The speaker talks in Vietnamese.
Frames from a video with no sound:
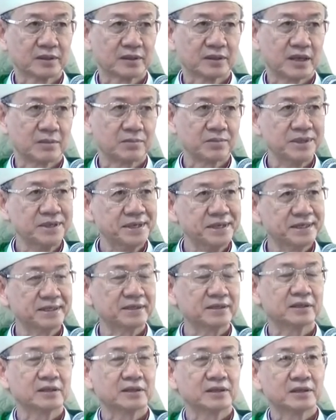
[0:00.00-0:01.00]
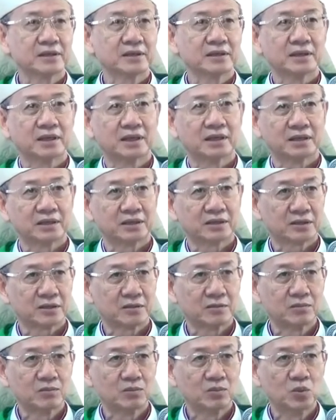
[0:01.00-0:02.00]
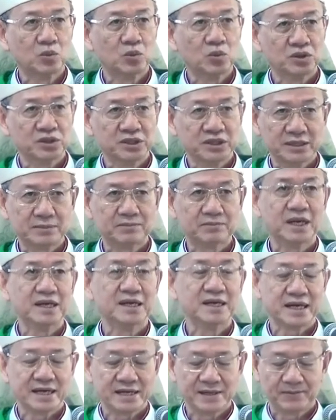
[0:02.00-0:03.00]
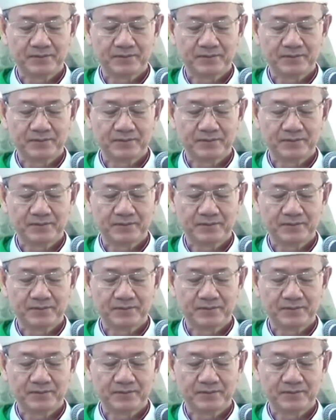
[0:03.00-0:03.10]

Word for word: đặc biệt là trong mùa dịch bệnh này